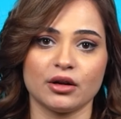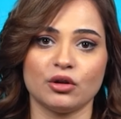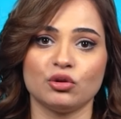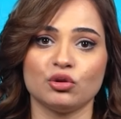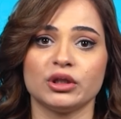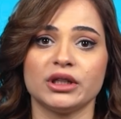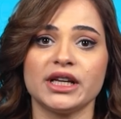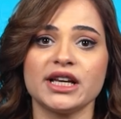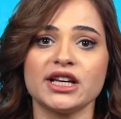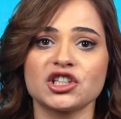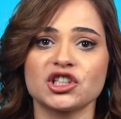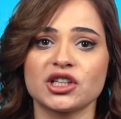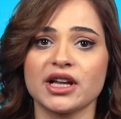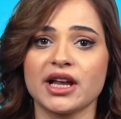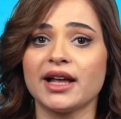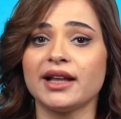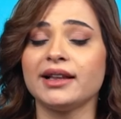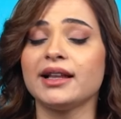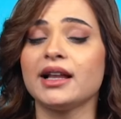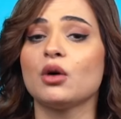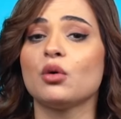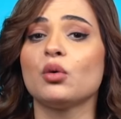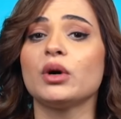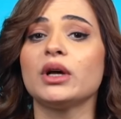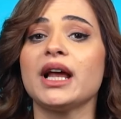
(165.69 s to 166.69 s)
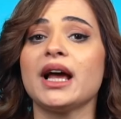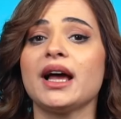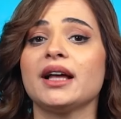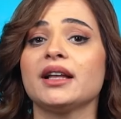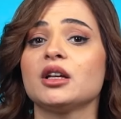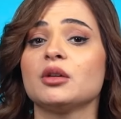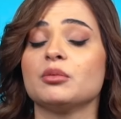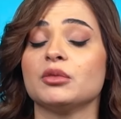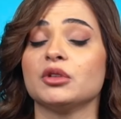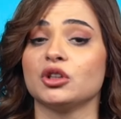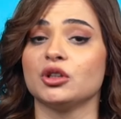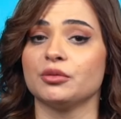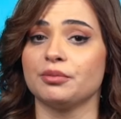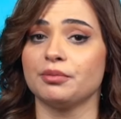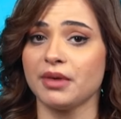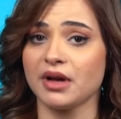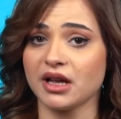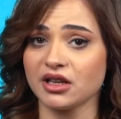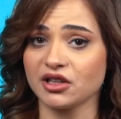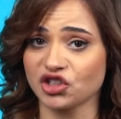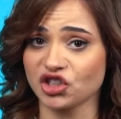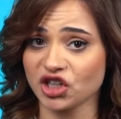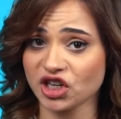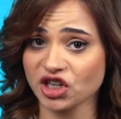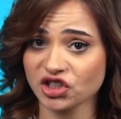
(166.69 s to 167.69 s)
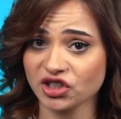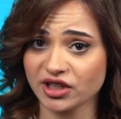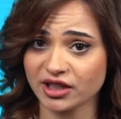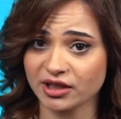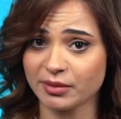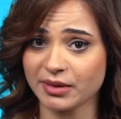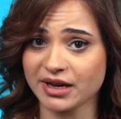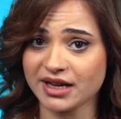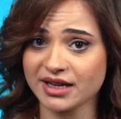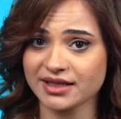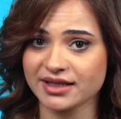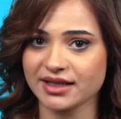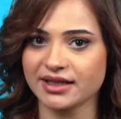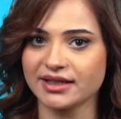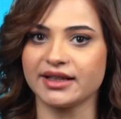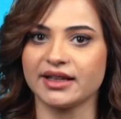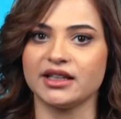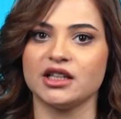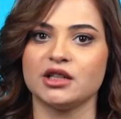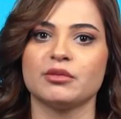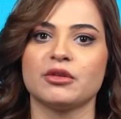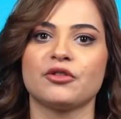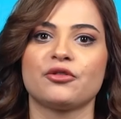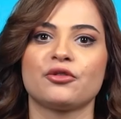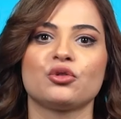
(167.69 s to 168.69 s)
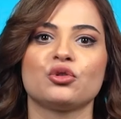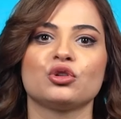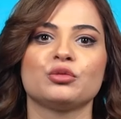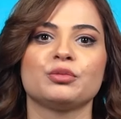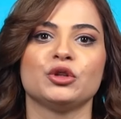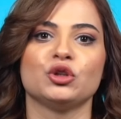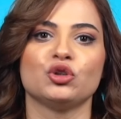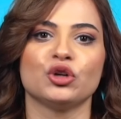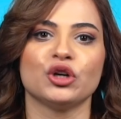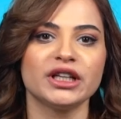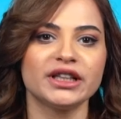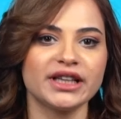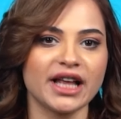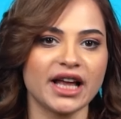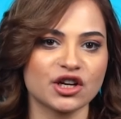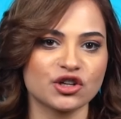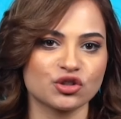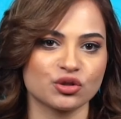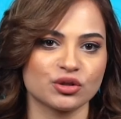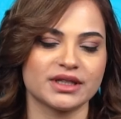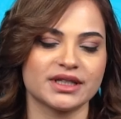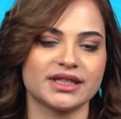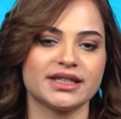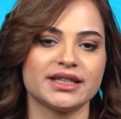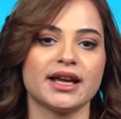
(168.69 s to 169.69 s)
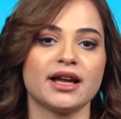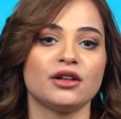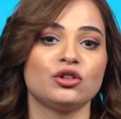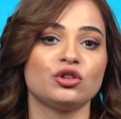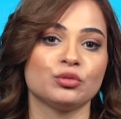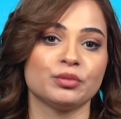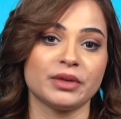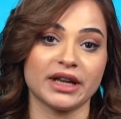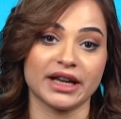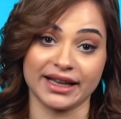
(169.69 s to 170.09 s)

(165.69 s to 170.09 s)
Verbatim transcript: انه ليش لهلا ولا حدا من ضباط جيشنا الباسل يلي مفروض بده يتحشن سيادته